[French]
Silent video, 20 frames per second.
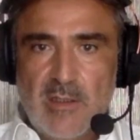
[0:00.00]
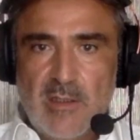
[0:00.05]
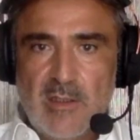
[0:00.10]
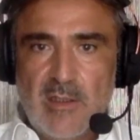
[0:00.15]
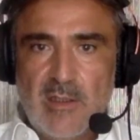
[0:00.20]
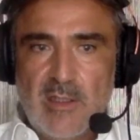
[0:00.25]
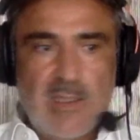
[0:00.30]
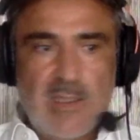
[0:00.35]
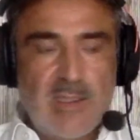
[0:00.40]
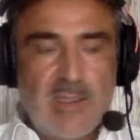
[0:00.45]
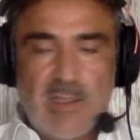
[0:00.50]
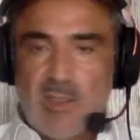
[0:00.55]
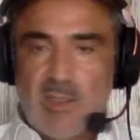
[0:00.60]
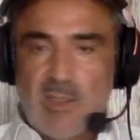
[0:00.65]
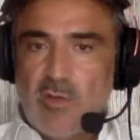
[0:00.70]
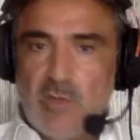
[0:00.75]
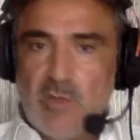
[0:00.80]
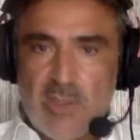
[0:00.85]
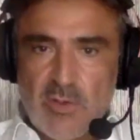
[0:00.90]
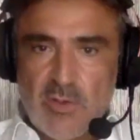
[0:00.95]
et c'était
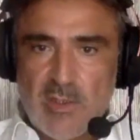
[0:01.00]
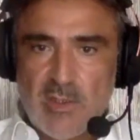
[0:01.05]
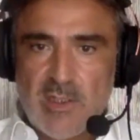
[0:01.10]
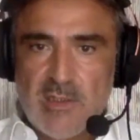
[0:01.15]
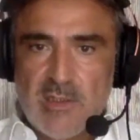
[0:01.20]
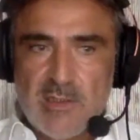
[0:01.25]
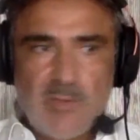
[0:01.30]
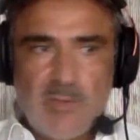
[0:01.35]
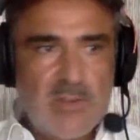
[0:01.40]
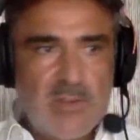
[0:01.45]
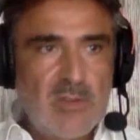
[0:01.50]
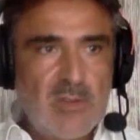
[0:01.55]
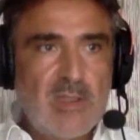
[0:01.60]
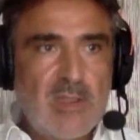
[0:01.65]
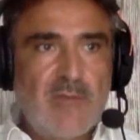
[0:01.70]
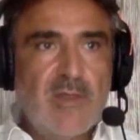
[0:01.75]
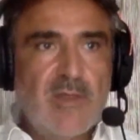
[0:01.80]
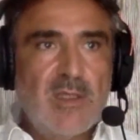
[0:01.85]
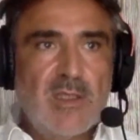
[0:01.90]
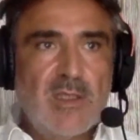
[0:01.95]
que des journalistes, parce que tu
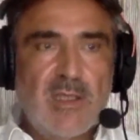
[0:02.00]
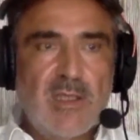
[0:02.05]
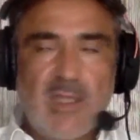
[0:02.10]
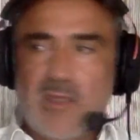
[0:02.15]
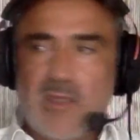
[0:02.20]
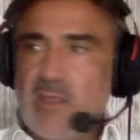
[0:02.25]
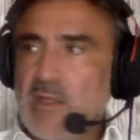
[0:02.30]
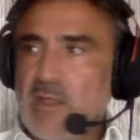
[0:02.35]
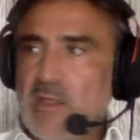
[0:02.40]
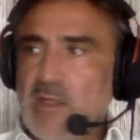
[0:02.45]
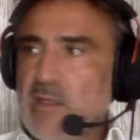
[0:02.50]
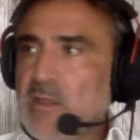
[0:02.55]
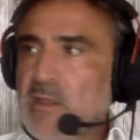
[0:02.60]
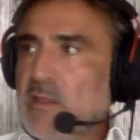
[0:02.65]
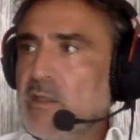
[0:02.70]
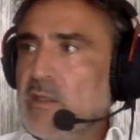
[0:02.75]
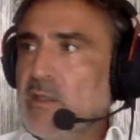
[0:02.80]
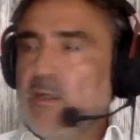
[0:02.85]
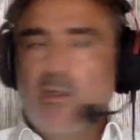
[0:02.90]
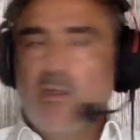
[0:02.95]
avais 4 télé,
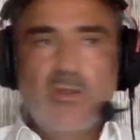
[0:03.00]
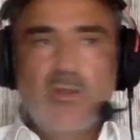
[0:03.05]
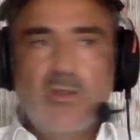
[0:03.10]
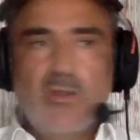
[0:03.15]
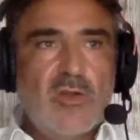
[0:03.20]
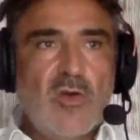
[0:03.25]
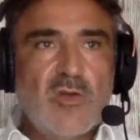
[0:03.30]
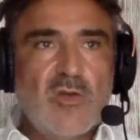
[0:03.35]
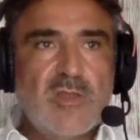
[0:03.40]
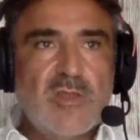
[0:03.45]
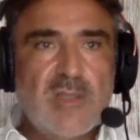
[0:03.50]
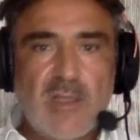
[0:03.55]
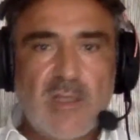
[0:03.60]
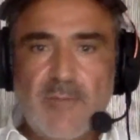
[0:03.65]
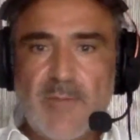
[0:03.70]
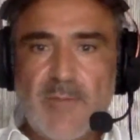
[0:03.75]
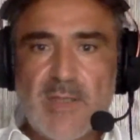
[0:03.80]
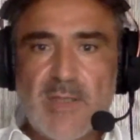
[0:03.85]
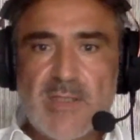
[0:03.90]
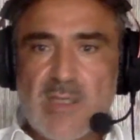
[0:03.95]
35
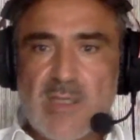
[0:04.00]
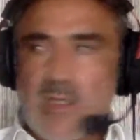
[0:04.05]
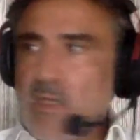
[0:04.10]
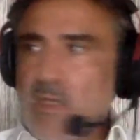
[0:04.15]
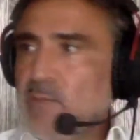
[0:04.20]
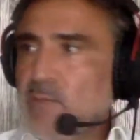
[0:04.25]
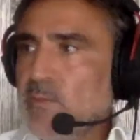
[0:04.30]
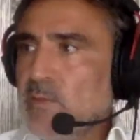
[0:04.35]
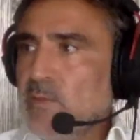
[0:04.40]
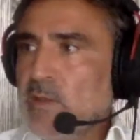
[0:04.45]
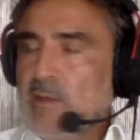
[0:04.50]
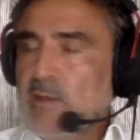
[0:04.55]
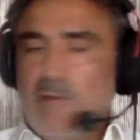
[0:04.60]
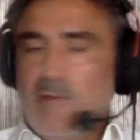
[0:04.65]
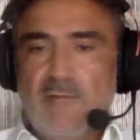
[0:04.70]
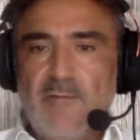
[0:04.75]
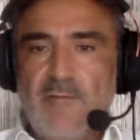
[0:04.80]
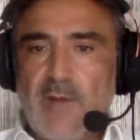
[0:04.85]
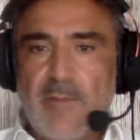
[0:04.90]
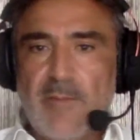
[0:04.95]
presse écrites,
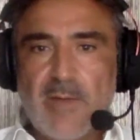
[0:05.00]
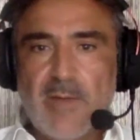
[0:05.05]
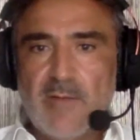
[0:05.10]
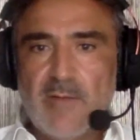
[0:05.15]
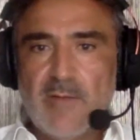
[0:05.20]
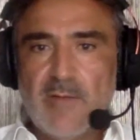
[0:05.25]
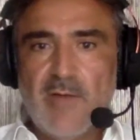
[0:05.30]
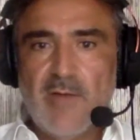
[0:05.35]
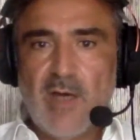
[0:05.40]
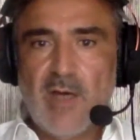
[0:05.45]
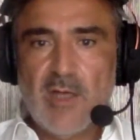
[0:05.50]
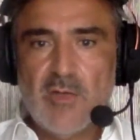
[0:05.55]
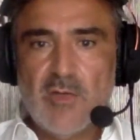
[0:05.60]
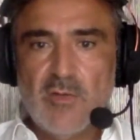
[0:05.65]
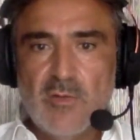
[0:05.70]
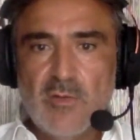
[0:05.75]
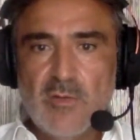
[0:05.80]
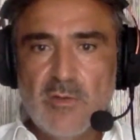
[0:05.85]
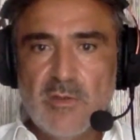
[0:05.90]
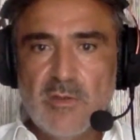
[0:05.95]
20,
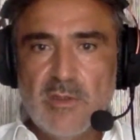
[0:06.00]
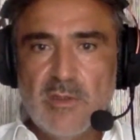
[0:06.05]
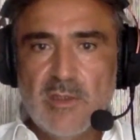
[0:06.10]
radios.